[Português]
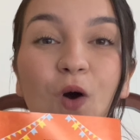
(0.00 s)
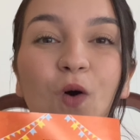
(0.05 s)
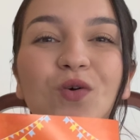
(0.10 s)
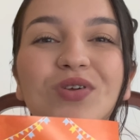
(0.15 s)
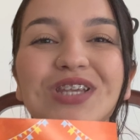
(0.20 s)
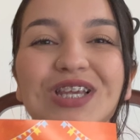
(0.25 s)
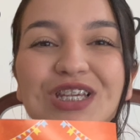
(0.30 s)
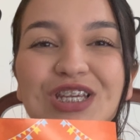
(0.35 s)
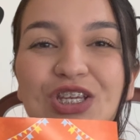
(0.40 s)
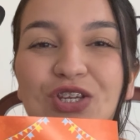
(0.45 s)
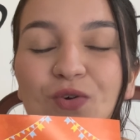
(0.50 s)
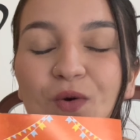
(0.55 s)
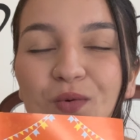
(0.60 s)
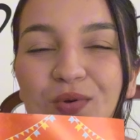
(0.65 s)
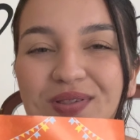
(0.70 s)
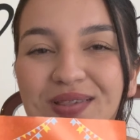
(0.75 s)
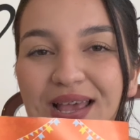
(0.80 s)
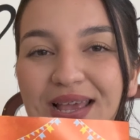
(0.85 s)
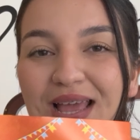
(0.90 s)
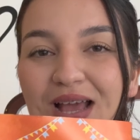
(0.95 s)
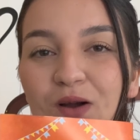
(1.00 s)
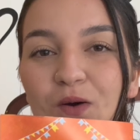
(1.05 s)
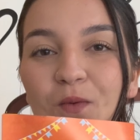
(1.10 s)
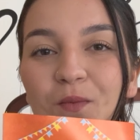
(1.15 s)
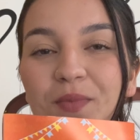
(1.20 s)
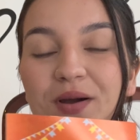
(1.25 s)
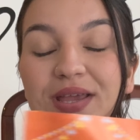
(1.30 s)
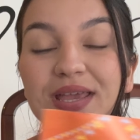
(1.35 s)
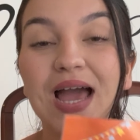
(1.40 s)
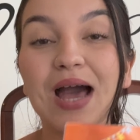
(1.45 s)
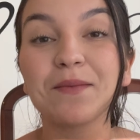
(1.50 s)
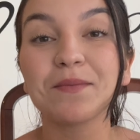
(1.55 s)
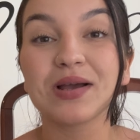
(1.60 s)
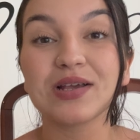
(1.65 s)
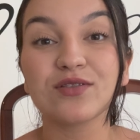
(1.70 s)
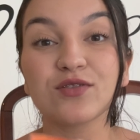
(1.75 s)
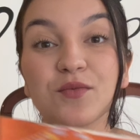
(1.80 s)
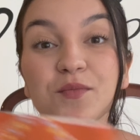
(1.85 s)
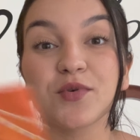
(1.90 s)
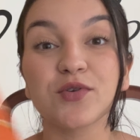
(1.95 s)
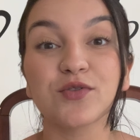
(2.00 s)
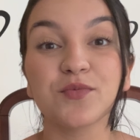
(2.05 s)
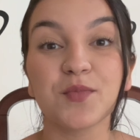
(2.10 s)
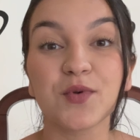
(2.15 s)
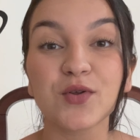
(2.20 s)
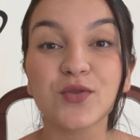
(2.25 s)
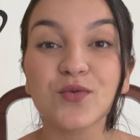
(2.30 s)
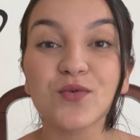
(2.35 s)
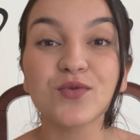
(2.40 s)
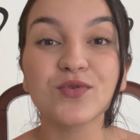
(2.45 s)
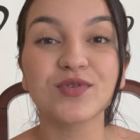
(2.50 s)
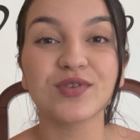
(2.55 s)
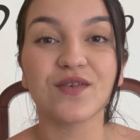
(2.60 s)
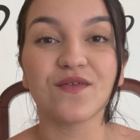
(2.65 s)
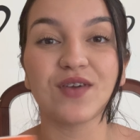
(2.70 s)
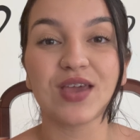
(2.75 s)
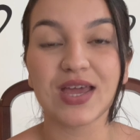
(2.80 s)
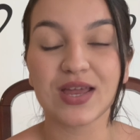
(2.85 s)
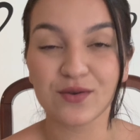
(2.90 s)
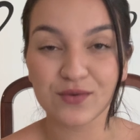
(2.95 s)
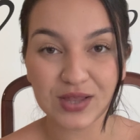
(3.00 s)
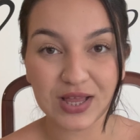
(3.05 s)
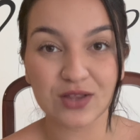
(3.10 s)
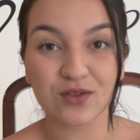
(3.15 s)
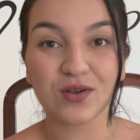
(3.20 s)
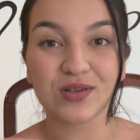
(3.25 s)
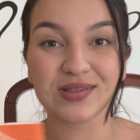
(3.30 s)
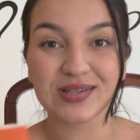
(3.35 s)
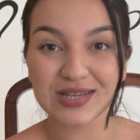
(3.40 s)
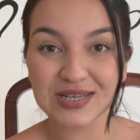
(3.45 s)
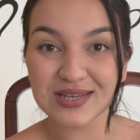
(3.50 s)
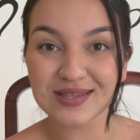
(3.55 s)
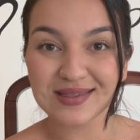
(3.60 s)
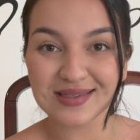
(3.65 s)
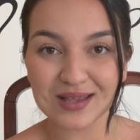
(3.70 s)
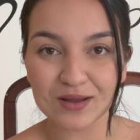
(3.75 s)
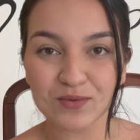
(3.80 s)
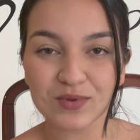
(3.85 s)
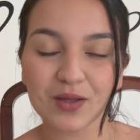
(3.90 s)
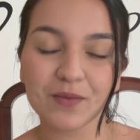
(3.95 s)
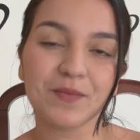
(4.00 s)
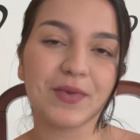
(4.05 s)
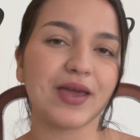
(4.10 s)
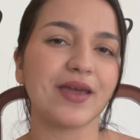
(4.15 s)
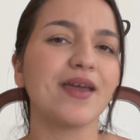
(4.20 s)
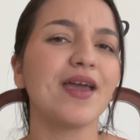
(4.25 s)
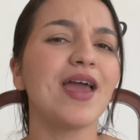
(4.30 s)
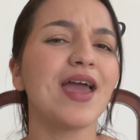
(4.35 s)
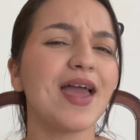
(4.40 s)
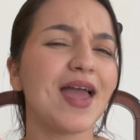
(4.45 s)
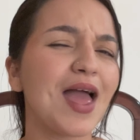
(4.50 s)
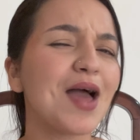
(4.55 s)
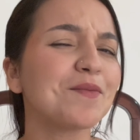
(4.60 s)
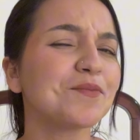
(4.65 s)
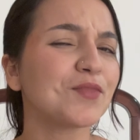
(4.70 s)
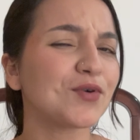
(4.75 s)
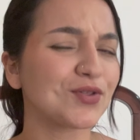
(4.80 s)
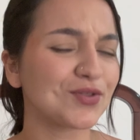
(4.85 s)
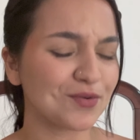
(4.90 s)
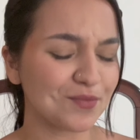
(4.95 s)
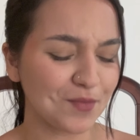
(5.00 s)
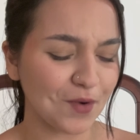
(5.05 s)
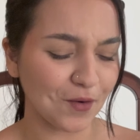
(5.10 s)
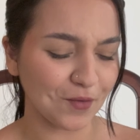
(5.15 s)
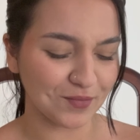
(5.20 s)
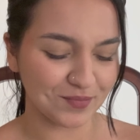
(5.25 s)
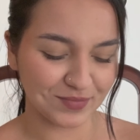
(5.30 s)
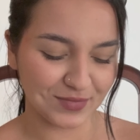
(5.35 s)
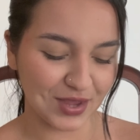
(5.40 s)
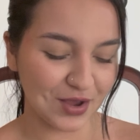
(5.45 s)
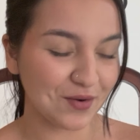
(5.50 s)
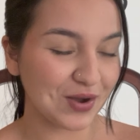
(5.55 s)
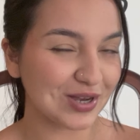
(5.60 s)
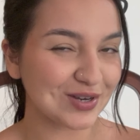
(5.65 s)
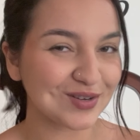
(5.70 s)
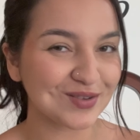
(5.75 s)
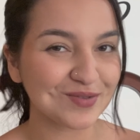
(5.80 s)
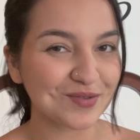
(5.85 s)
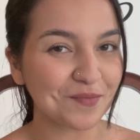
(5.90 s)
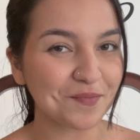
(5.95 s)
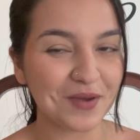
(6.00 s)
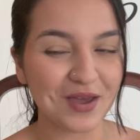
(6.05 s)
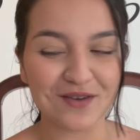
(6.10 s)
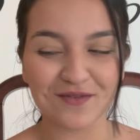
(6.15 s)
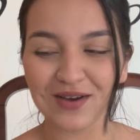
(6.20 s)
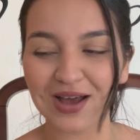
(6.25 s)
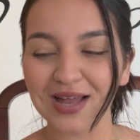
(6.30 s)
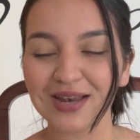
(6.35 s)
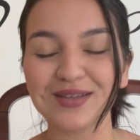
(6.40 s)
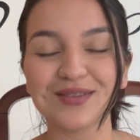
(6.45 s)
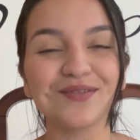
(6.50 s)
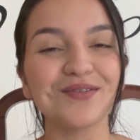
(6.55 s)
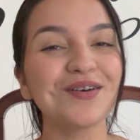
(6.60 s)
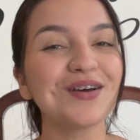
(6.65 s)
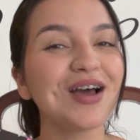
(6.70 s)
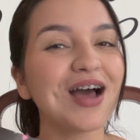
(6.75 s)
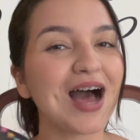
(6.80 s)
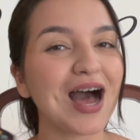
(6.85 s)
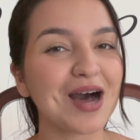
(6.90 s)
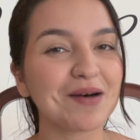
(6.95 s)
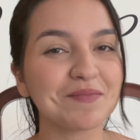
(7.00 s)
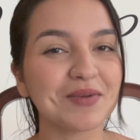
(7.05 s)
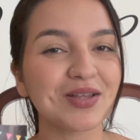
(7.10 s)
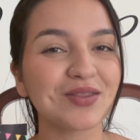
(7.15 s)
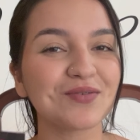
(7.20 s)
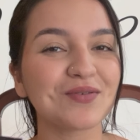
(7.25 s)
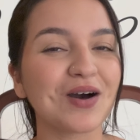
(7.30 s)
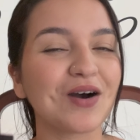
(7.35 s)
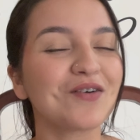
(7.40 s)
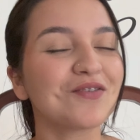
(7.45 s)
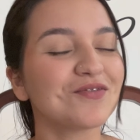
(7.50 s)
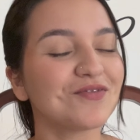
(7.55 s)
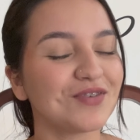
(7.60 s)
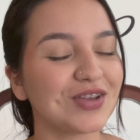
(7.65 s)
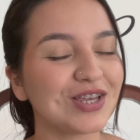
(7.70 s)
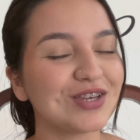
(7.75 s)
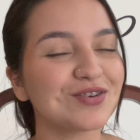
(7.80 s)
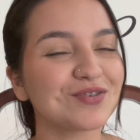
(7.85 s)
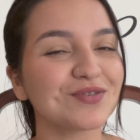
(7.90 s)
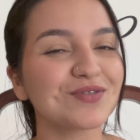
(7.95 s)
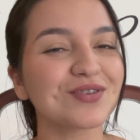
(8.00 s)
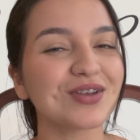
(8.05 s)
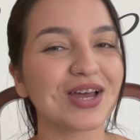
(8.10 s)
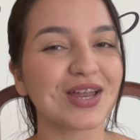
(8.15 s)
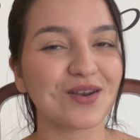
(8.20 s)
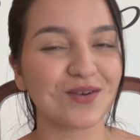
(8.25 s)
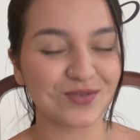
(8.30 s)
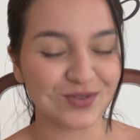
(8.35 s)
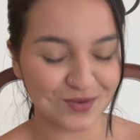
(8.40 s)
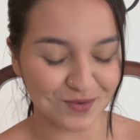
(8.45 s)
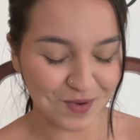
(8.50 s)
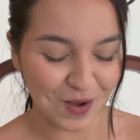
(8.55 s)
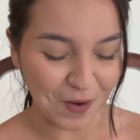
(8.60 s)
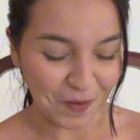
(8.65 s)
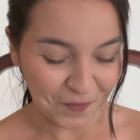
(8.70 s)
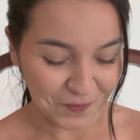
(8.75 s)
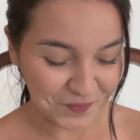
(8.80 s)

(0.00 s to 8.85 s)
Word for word: Onde a gente consegue acompanhar mais sobre os produtos que vieram na nossa edição também. É muito bom. Eu acho super válido a manual vir junto com a nossa UAU.